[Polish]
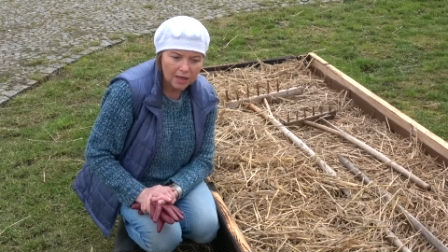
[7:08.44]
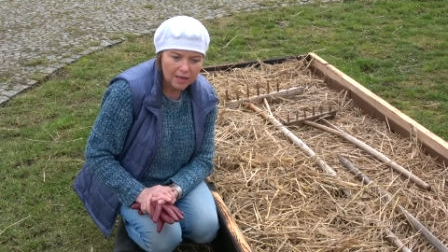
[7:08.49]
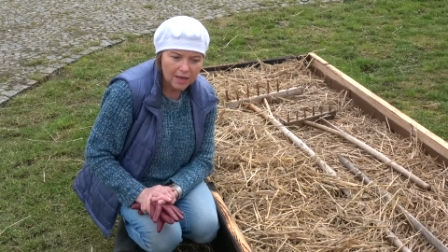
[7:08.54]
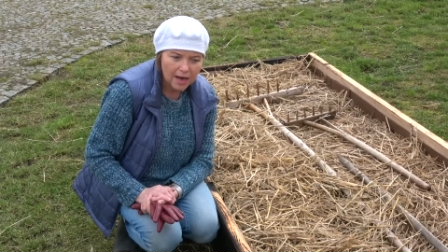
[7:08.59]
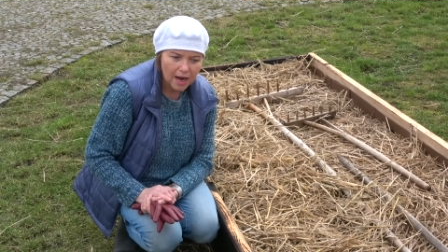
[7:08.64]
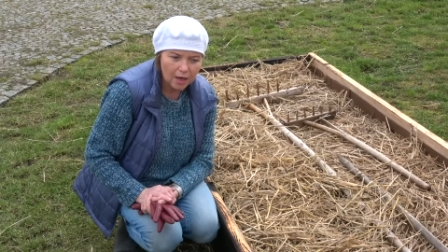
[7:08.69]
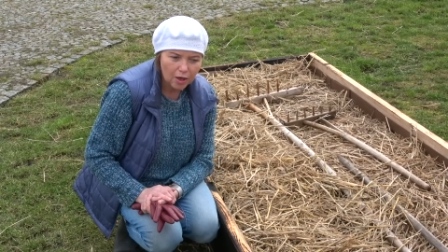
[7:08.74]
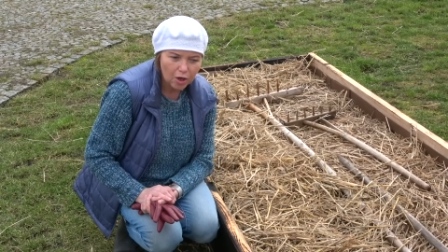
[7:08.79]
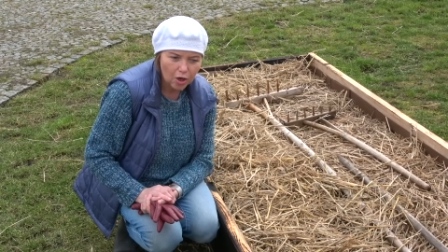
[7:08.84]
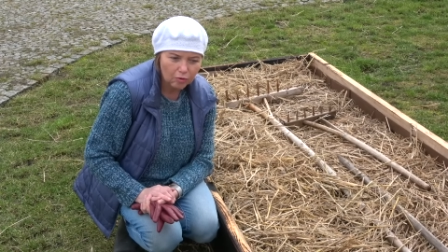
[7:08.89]

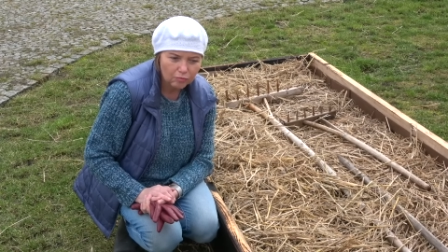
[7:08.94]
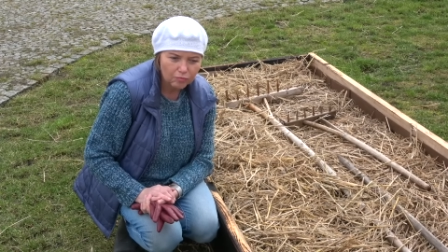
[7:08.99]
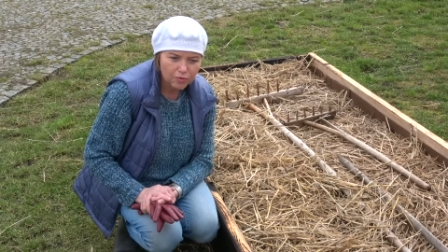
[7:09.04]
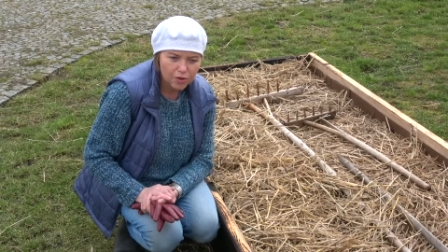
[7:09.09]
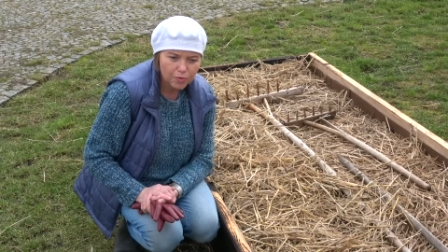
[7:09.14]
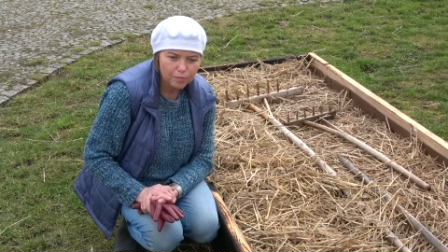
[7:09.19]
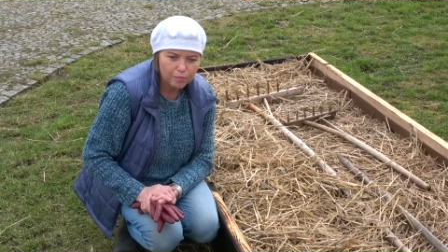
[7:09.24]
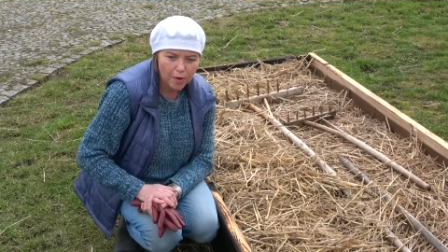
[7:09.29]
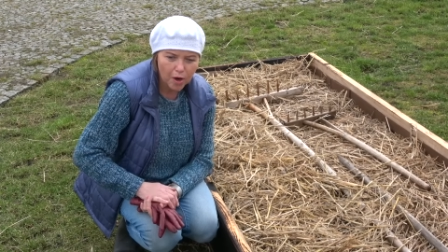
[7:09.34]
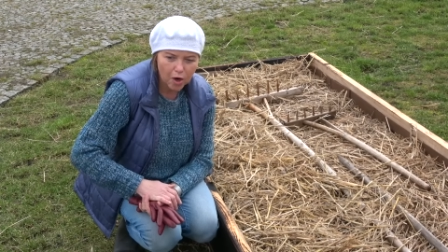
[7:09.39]

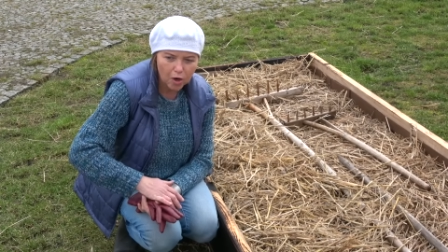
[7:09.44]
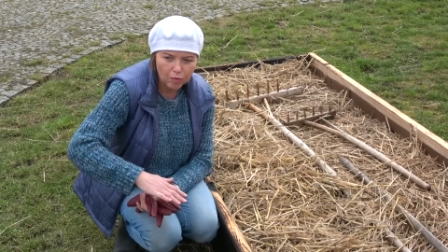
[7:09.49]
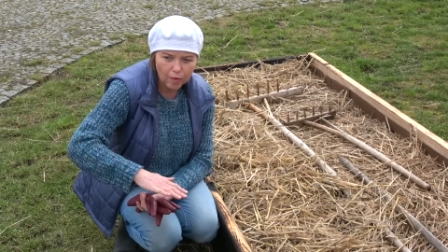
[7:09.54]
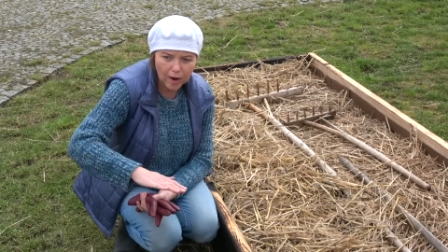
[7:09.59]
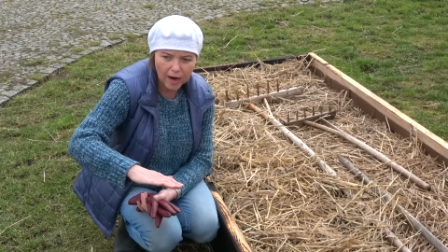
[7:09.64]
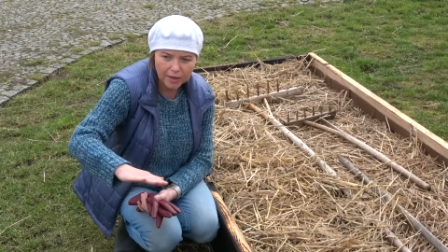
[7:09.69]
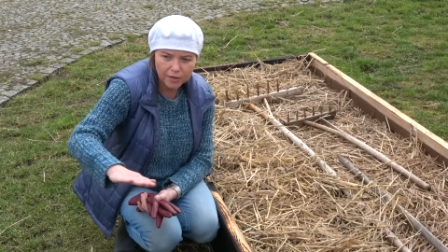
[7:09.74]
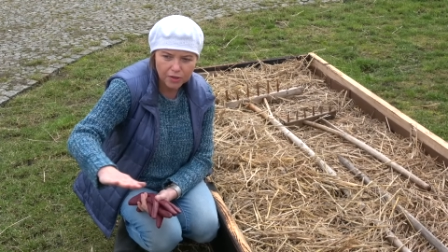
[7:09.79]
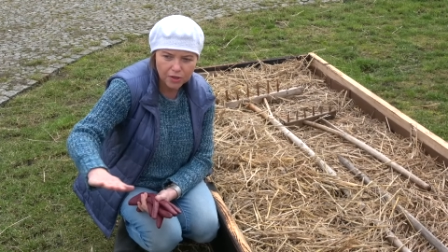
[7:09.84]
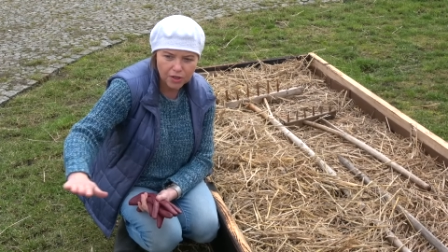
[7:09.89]
jakąś
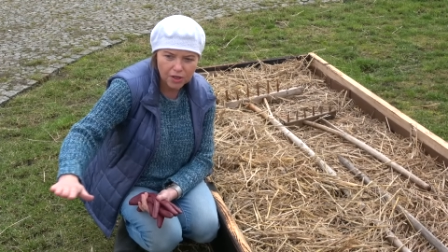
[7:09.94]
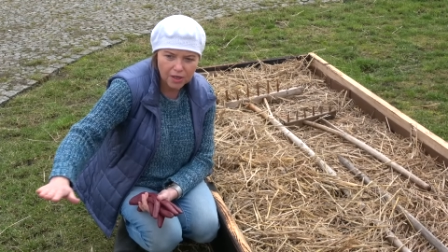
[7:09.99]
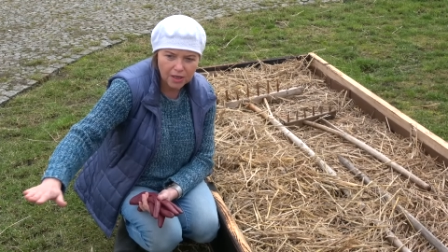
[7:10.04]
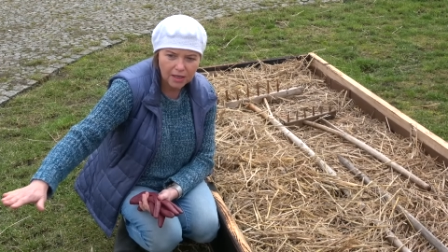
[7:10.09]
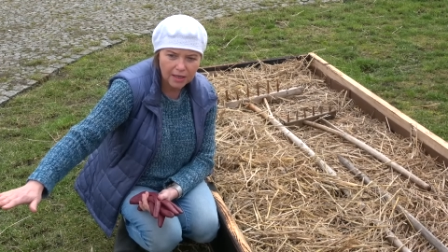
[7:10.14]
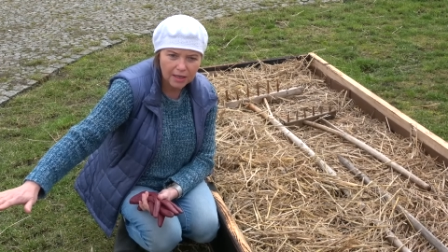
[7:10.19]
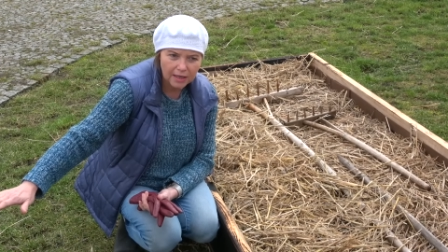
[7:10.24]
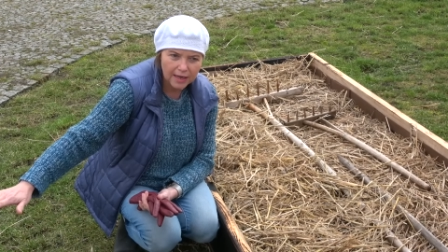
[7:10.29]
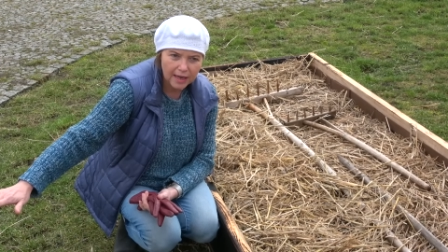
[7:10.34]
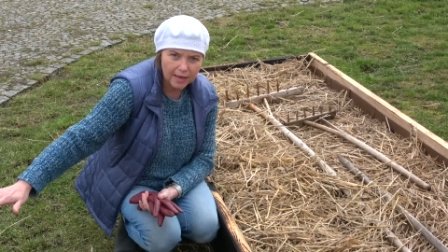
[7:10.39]
połać
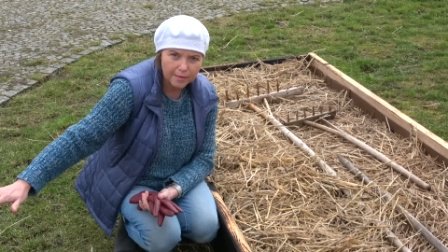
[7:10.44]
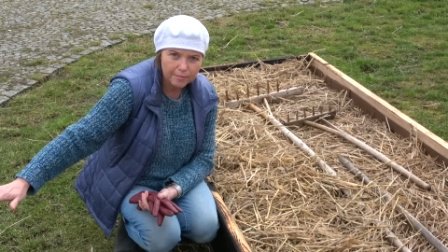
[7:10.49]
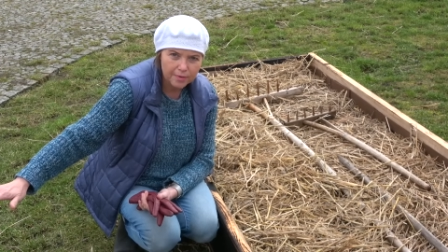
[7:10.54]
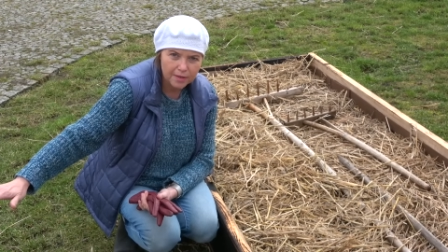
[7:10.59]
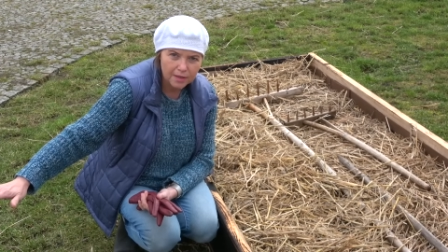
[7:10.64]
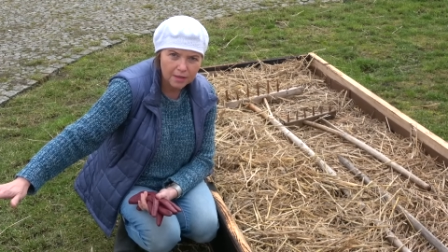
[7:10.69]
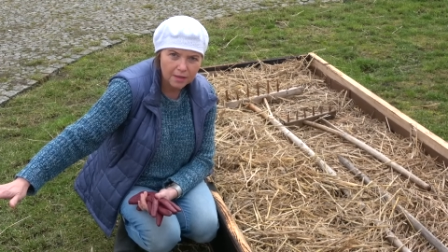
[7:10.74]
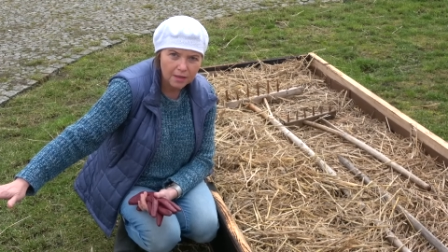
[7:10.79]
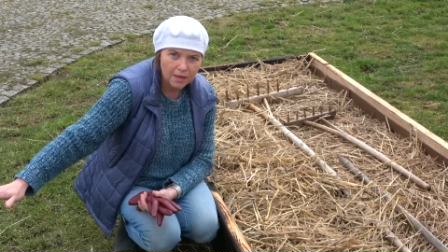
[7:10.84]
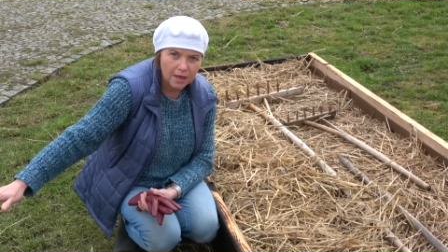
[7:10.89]

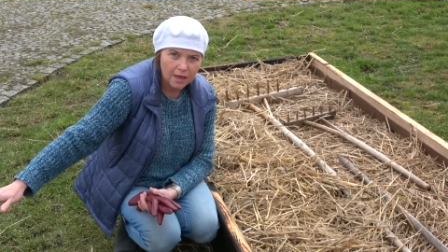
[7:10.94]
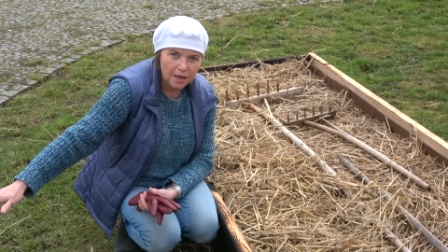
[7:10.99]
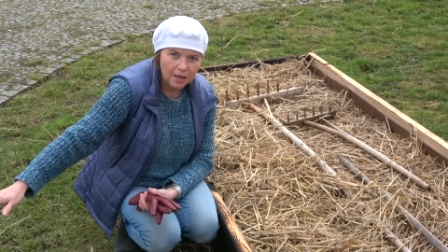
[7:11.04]
gleby